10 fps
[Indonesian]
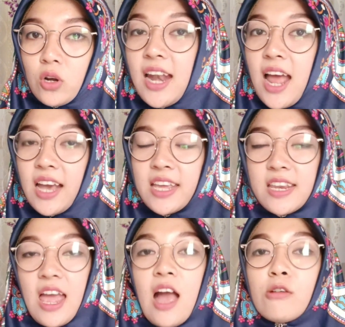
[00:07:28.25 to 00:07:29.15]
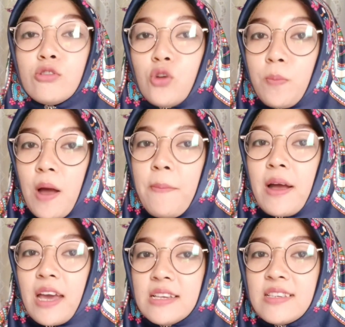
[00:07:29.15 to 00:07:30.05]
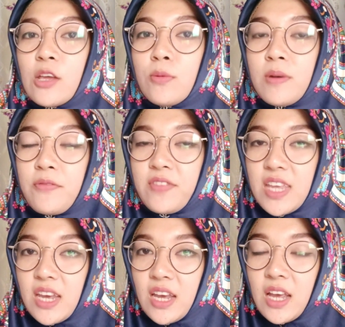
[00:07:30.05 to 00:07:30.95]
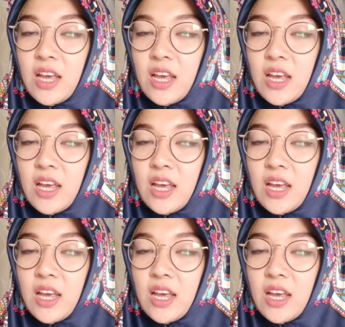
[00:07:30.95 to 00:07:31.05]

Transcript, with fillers: dan akhirnya aku coba pakai serum lifting